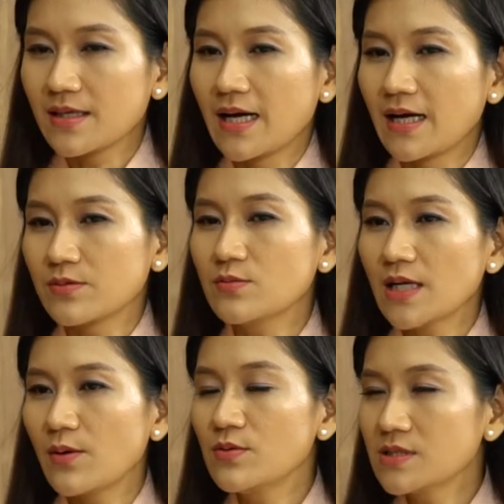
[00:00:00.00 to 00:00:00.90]
là chúng
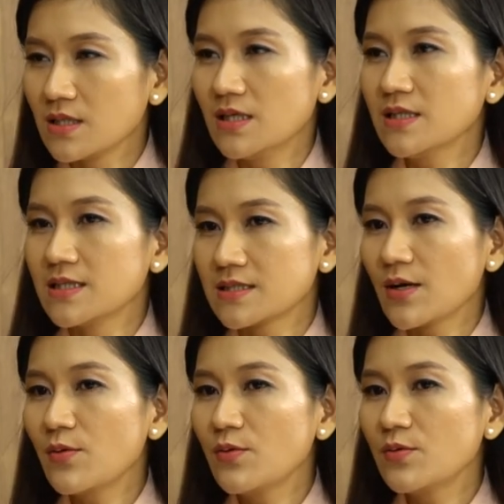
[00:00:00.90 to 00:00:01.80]
ta uống sữa thì
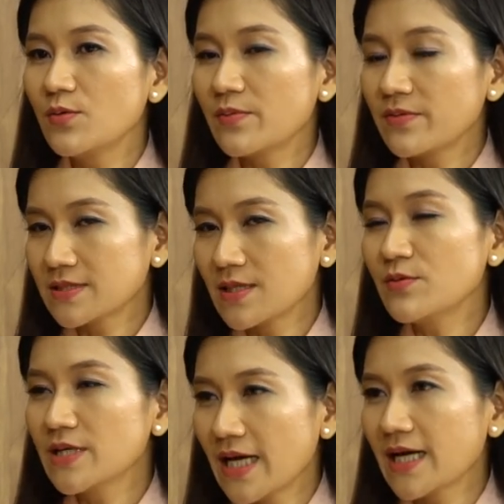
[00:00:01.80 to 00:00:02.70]
sau sau
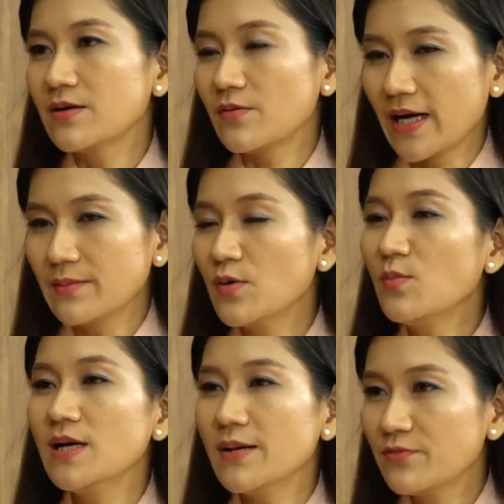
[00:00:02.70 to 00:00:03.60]
khi ăn khoảng
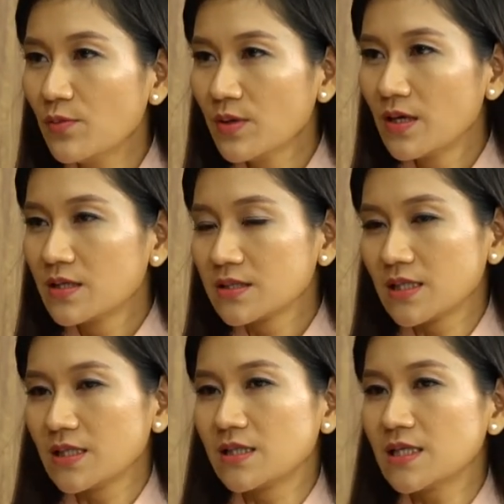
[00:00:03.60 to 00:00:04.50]
bốn mươi lăm phút
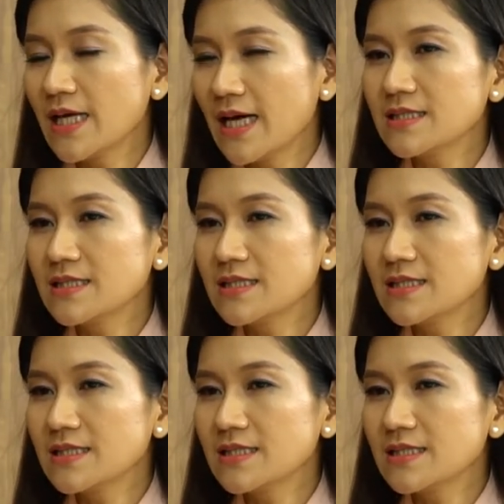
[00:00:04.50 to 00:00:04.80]
thì cái giá